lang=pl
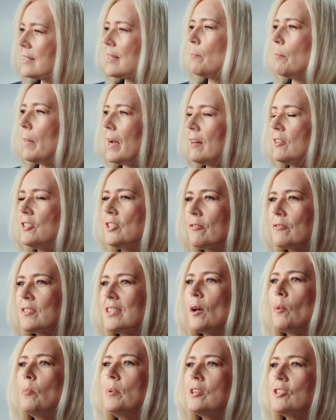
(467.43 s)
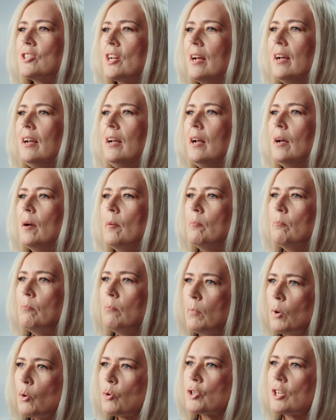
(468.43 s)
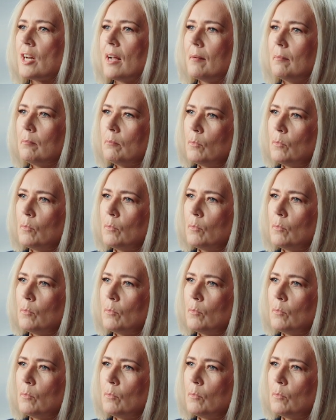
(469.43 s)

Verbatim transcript: zaparcie w sobie, że muszę,